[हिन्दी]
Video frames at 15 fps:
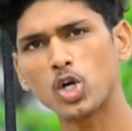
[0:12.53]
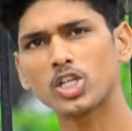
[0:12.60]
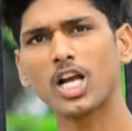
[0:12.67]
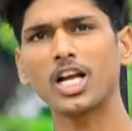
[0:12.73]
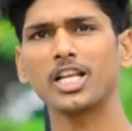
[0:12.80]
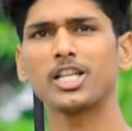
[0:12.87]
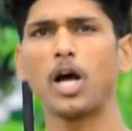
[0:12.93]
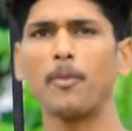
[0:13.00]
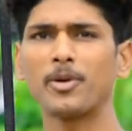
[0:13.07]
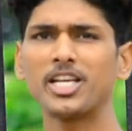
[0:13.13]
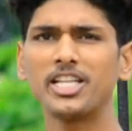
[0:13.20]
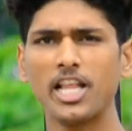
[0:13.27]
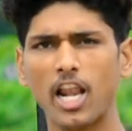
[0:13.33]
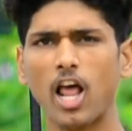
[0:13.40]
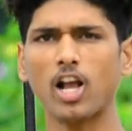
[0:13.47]
करके धमकी
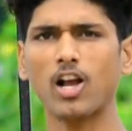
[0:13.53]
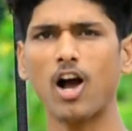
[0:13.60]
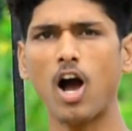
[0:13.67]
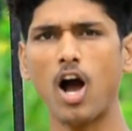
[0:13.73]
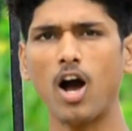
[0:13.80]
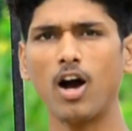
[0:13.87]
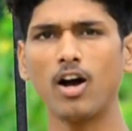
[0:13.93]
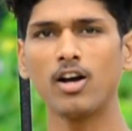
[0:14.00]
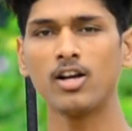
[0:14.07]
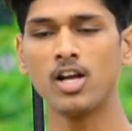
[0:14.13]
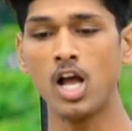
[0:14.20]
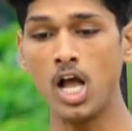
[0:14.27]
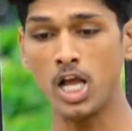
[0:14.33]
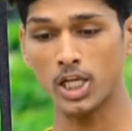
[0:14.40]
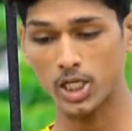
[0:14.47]
दिलक हो
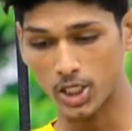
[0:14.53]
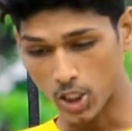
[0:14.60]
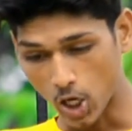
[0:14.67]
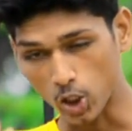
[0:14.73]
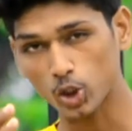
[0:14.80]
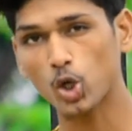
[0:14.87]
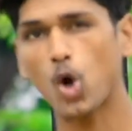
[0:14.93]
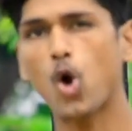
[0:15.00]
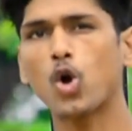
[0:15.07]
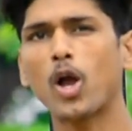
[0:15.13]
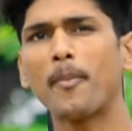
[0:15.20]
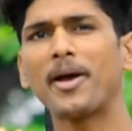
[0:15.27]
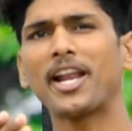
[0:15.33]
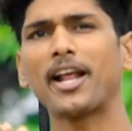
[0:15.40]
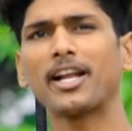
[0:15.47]
कि कतनो हो खबे
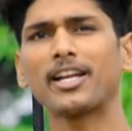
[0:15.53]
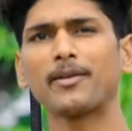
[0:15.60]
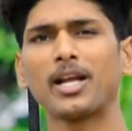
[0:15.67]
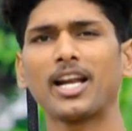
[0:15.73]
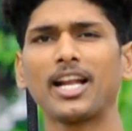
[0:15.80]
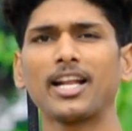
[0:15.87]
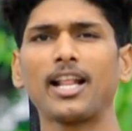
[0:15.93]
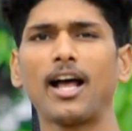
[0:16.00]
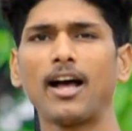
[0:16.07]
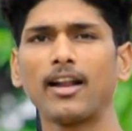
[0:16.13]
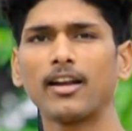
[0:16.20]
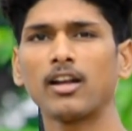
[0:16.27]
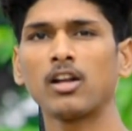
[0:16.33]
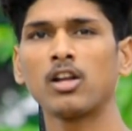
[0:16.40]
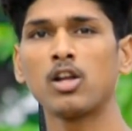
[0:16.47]
बड़का रंगदार
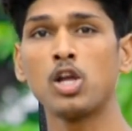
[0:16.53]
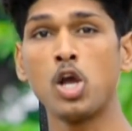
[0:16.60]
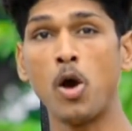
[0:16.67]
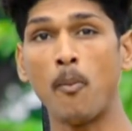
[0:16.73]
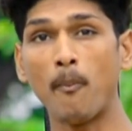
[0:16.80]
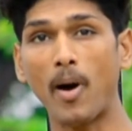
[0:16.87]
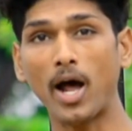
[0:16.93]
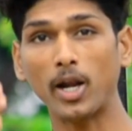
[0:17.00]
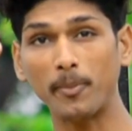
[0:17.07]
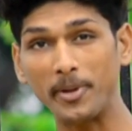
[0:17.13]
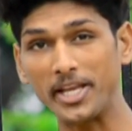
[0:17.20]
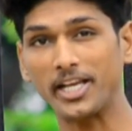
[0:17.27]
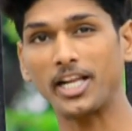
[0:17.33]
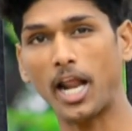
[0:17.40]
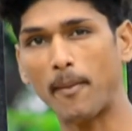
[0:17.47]
मारब
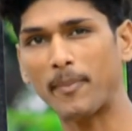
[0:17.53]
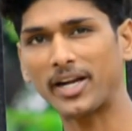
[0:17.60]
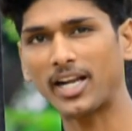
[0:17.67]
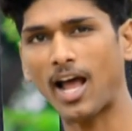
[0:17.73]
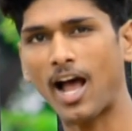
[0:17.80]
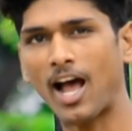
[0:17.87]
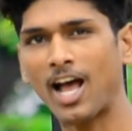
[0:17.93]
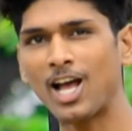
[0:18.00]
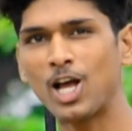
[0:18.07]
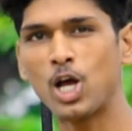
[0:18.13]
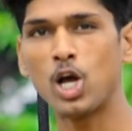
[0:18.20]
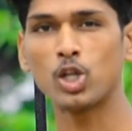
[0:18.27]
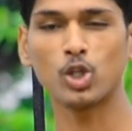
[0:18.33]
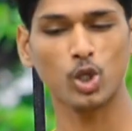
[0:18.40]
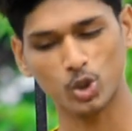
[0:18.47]
एक रापटा
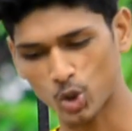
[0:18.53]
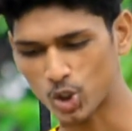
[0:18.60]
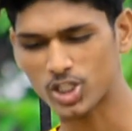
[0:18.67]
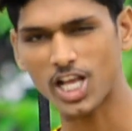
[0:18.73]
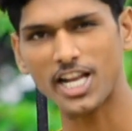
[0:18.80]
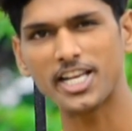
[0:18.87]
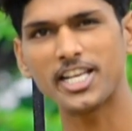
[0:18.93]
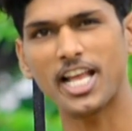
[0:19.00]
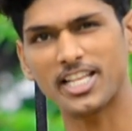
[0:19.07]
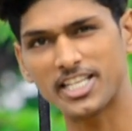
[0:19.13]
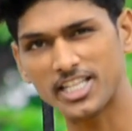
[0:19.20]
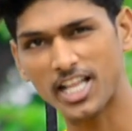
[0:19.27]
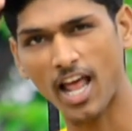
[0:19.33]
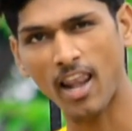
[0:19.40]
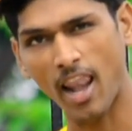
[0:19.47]
तो तोर शरीरिया
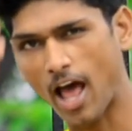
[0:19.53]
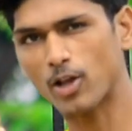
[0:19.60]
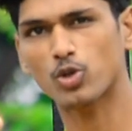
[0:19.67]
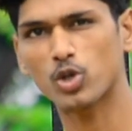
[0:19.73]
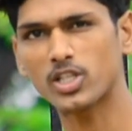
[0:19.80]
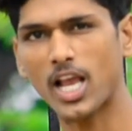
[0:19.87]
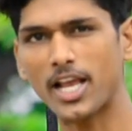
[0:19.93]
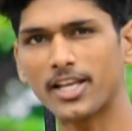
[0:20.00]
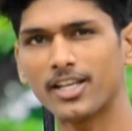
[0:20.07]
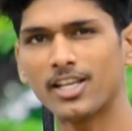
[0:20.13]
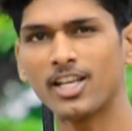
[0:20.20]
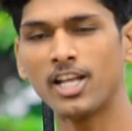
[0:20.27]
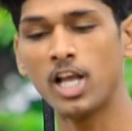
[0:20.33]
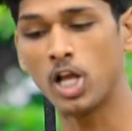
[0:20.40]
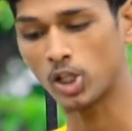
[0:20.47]
जिंदा लाश हो जाई
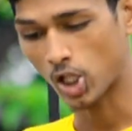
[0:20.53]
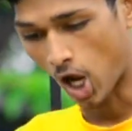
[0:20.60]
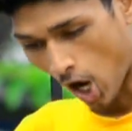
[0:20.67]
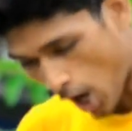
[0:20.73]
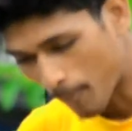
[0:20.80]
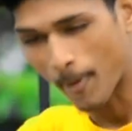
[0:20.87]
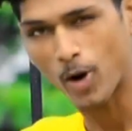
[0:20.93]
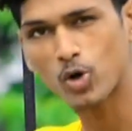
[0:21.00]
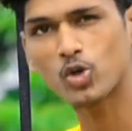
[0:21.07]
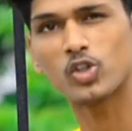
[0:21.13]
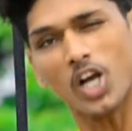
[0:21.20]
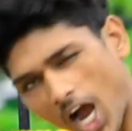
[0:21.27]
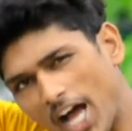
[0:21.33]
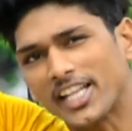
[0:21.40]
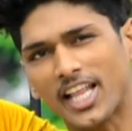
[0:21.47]
तो हमहू
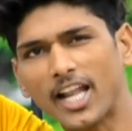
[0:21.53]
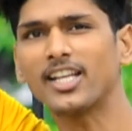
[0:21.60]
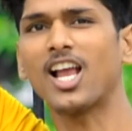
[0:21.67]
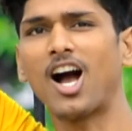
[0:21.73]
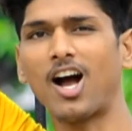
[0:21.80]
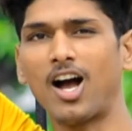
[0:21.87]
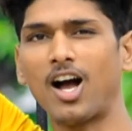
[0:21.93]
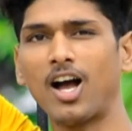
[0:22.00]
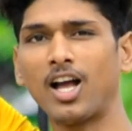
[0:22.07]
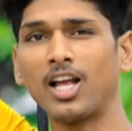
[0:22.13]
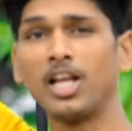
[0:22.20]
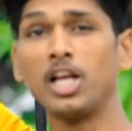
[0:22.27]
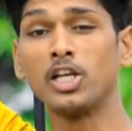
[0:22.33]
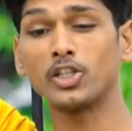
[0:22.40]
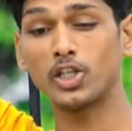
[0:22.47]
कह देनी हो
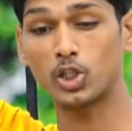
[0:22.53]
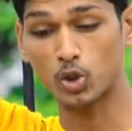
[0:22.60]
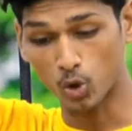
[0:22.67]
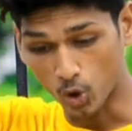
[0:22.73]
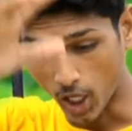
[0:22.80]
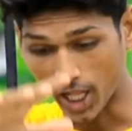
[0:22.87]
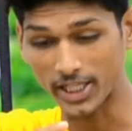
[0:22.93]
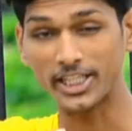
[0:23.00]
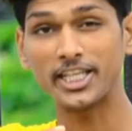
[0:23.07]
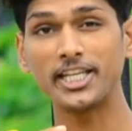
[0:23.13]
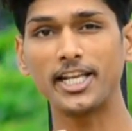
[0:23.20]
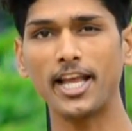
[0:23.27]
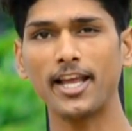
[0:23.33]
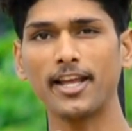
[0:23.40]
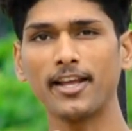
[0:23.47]
कि थोड़ा धीरे